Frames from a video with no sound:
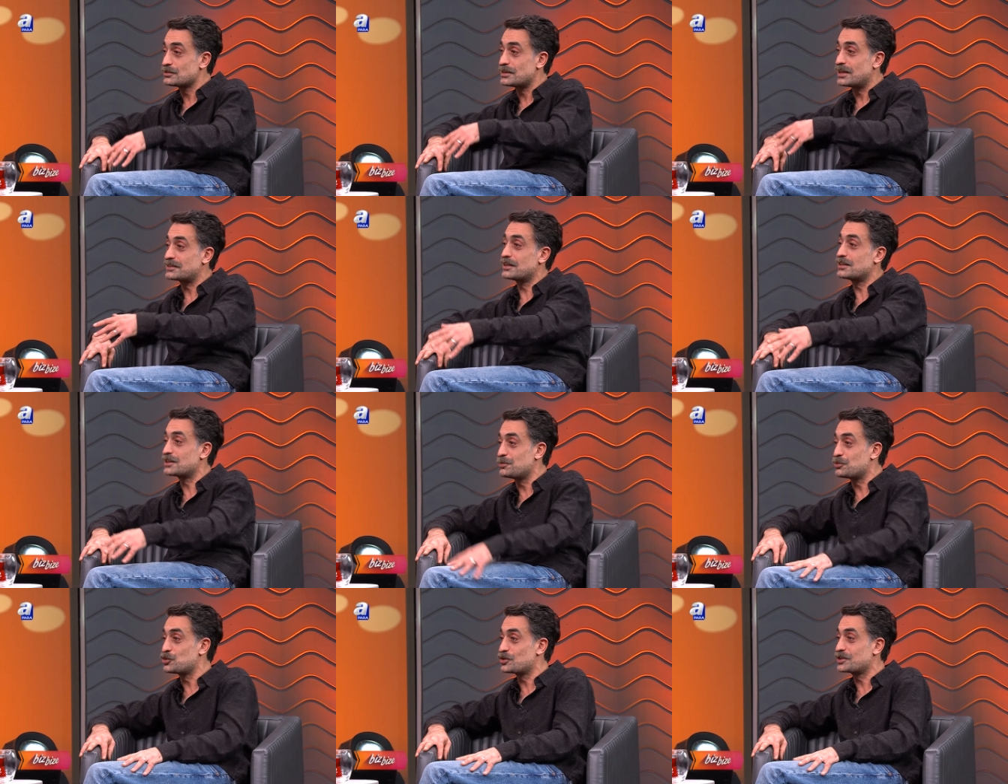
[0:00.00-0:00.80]
zaten
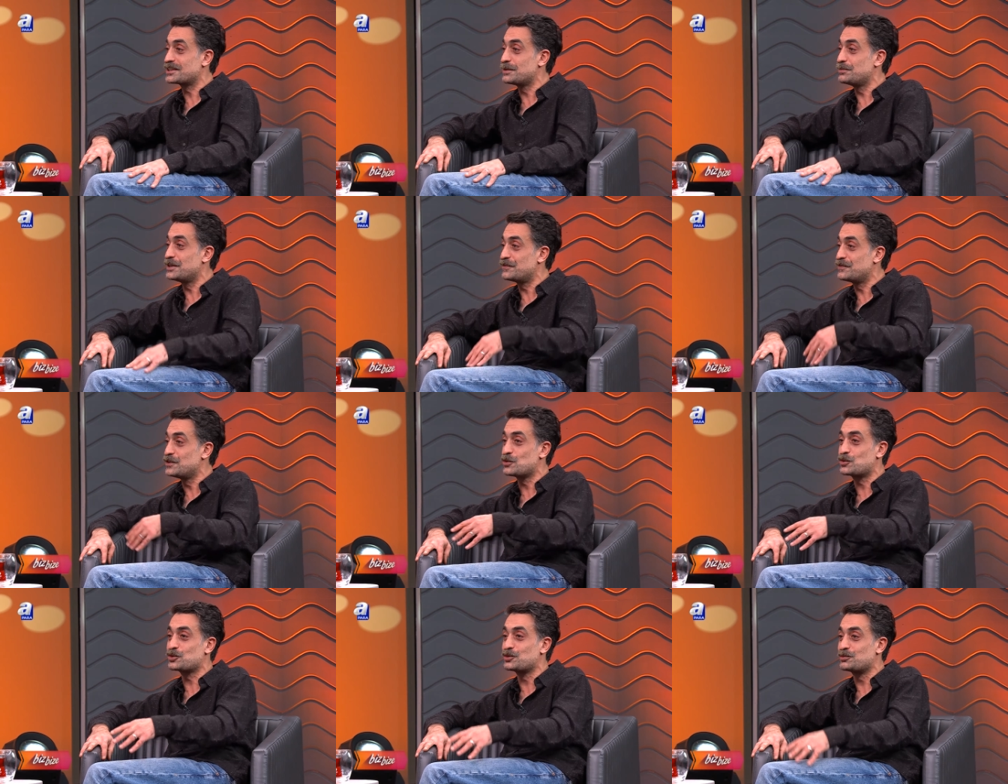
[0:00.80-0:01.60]
Kapadokya'da bir fiil
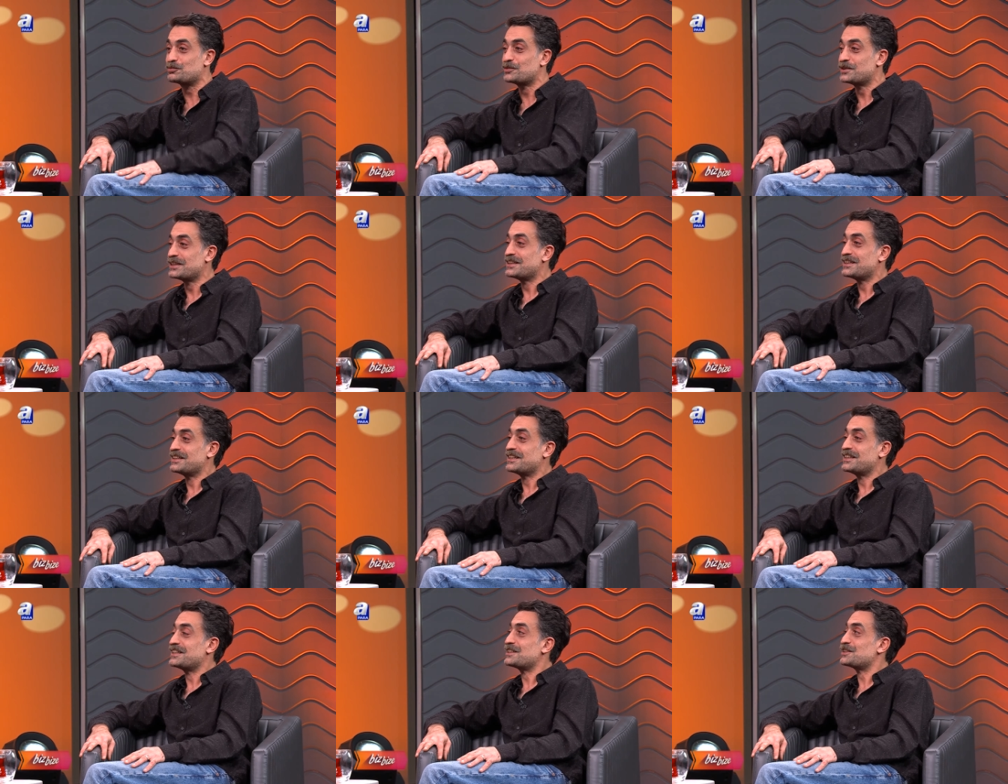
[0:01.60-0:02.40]
okudum.
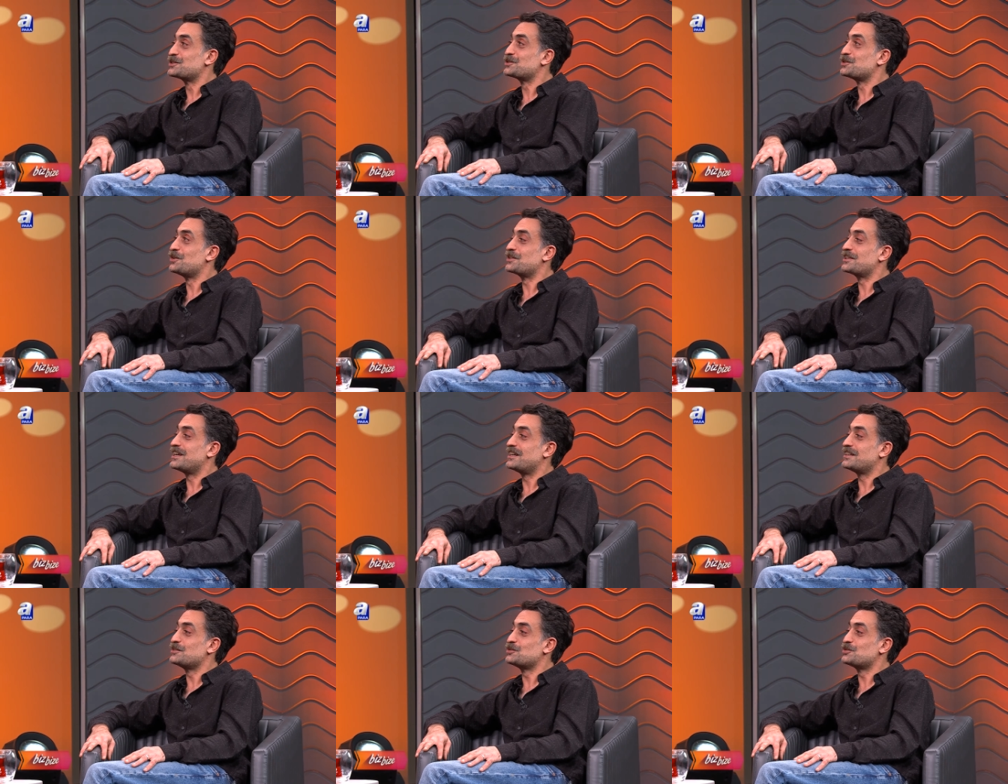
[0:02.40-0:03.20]
Sonra
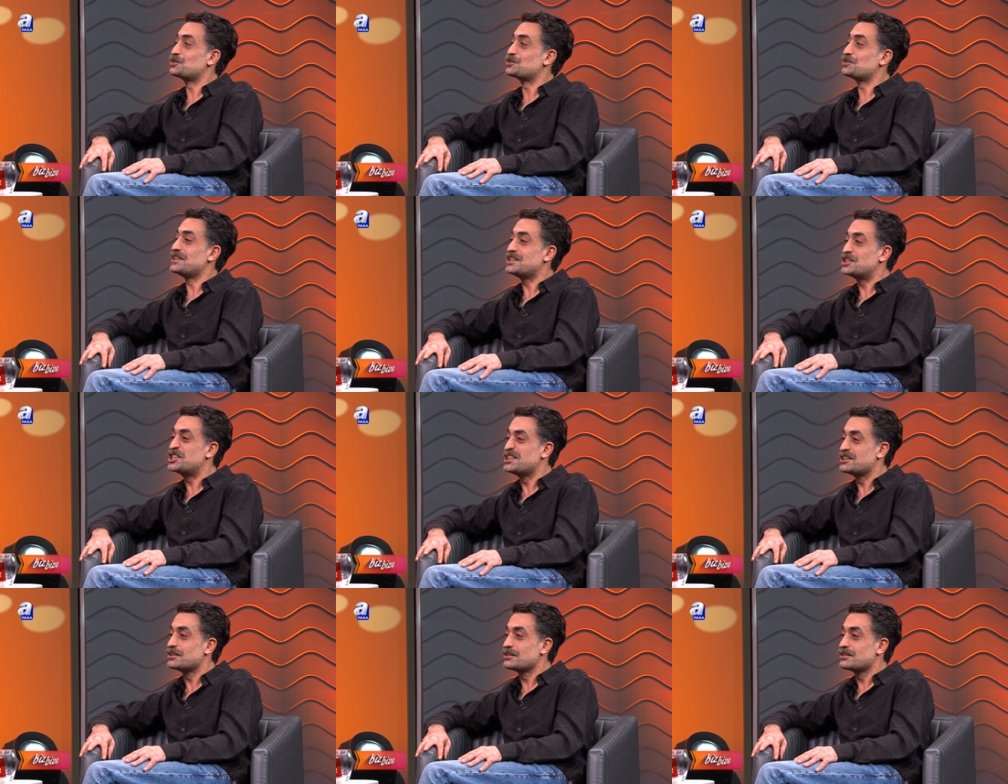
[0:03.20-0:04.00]
Sonra üstüne iki
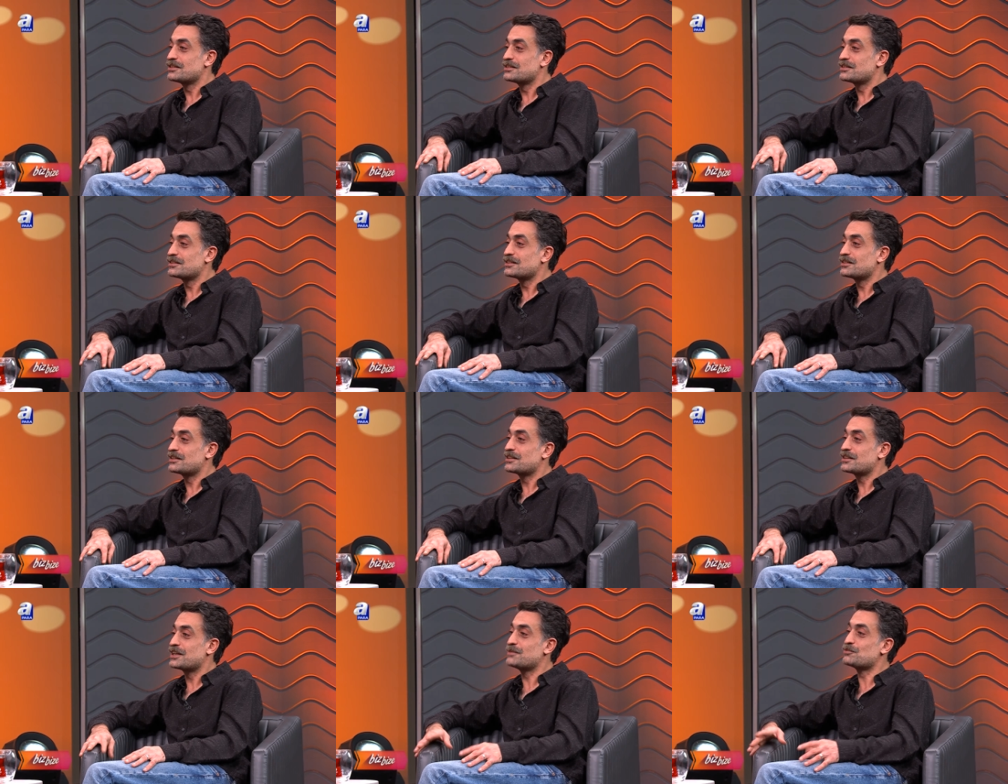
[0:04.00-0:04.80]
yıl
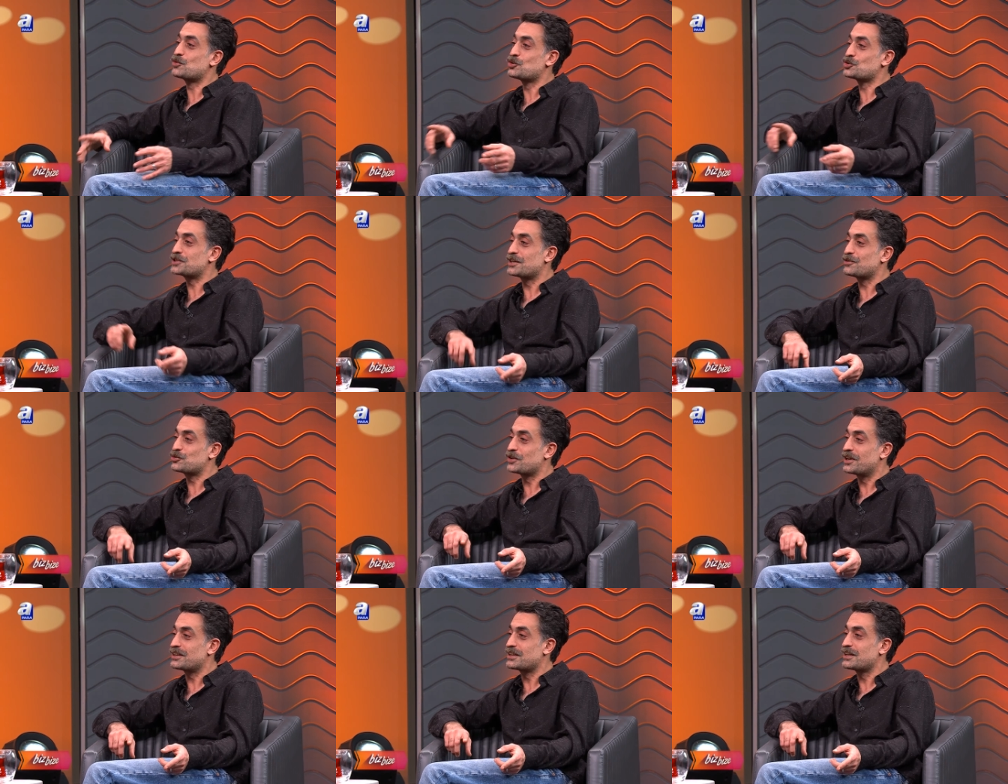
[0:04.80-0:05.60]
hem
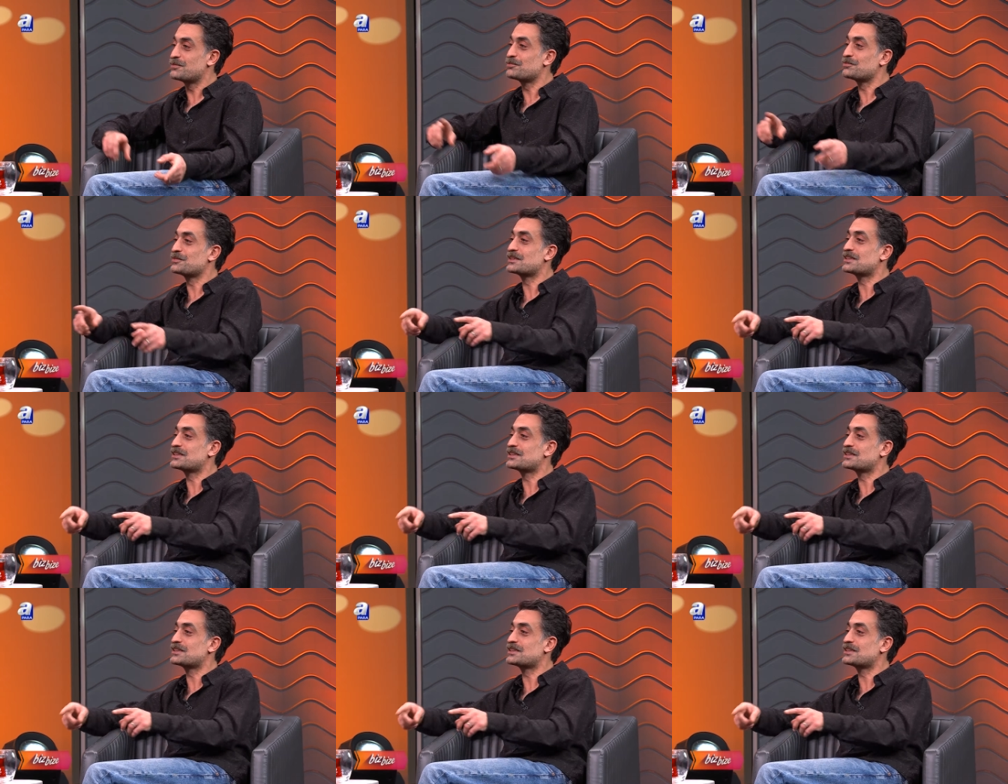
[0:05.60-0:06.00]
konservatuvar hem